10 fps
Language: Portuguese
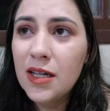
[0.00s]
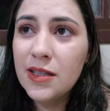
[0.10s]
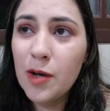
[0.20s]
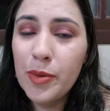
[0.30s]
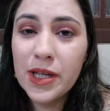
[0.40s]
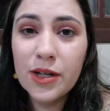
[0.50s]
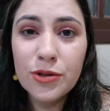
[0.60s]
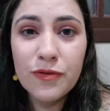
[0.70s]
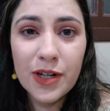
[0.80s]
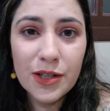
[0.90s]
Então, por que, que
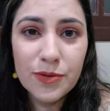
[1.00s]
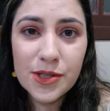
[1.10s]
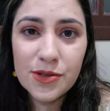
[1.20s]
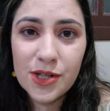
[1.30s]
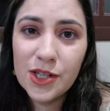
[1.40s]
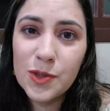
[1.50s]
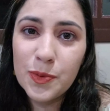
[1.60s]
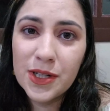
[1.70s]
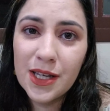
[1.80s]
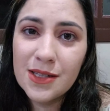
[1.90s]
eu tô falando isso, gente?
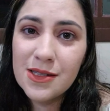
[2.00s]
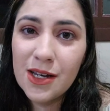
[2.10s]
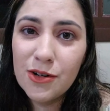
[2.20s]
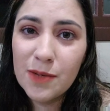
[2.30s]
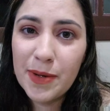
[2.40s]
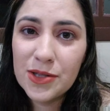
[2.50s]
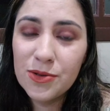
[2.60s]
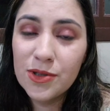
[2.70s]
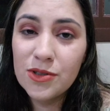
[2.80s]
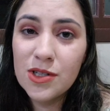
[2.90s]
Porque esse ano que
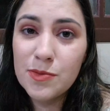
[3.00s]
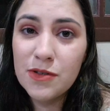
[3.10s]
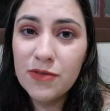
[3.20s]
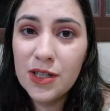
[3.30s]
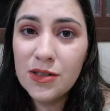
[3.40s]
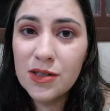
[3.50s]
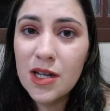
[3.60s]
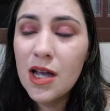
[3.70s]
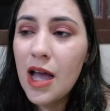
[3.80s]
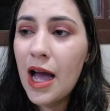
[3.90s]
passou, de 2020,
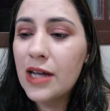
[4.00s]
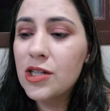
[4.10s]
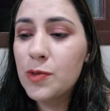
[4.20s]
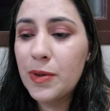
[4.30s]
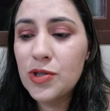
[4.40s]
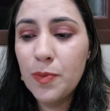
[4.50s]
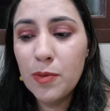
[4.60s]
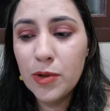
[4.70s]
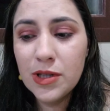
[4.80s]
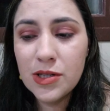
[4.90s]
a gente passou
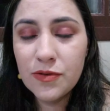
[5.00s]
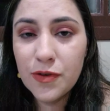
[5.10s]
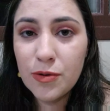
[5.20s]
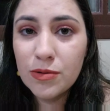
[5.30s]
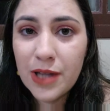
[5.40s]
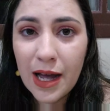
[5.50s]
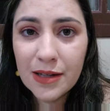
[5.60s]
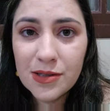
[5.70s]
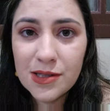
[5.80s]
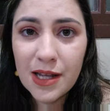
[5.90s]
por muitas
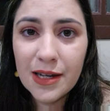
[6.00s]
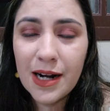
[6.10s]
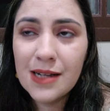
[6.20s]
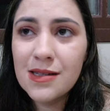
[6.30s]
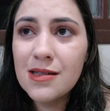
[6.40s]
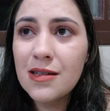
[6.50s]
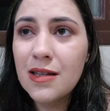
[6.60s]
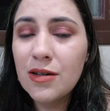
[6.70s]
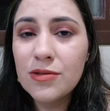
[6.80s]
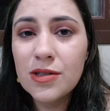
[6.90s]
dificuldades, né? Graças a
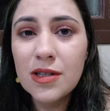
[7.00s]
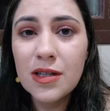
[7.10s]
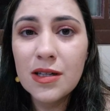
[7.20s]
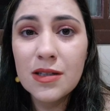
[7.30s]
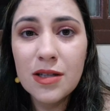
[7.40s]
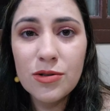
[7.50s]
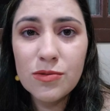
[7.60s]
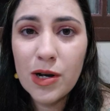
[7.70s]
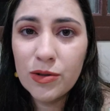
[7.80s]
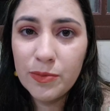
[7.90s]
Deus que Deus
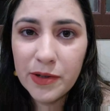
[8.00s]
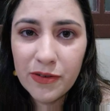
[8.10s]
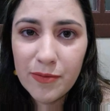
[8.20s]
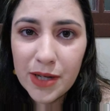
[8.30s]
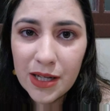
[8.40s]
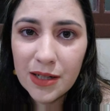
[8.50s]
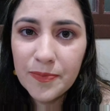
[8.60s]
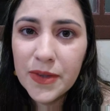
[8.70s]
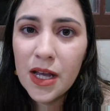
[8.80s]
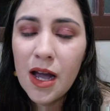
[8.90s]
guardou minha
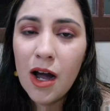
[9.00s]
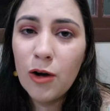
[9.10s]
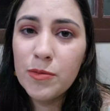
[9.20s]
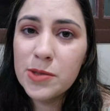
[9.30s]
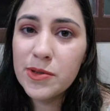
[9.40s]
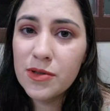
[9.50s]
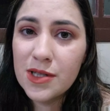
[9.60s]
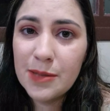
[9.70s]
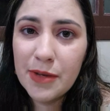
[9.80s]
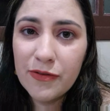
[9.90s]
família. Algumas
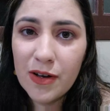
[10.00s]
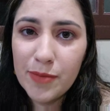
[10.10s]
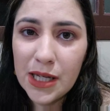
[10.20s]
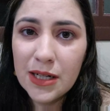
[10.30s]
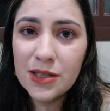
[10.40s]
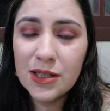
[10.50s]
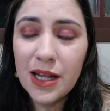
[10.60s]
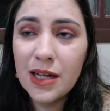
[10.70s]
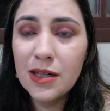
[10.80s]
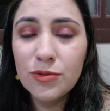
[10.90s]
pessoas da minha família,
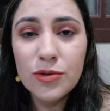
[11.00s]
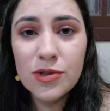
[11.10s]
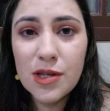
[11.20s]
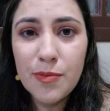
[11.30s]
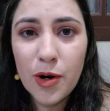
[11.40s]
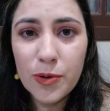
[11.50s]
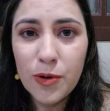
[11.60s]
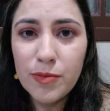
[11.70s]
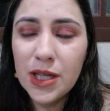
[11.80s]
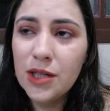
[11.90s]
né? Não dos que moram
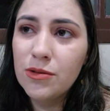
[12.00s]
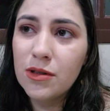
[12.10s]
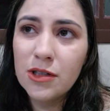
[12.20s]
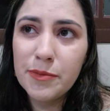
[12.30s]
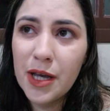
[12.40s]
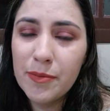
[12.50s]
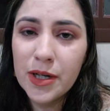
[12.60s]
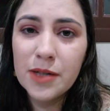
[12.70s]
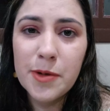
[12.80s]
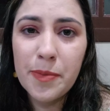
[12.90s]
comigo, não da minha mãe,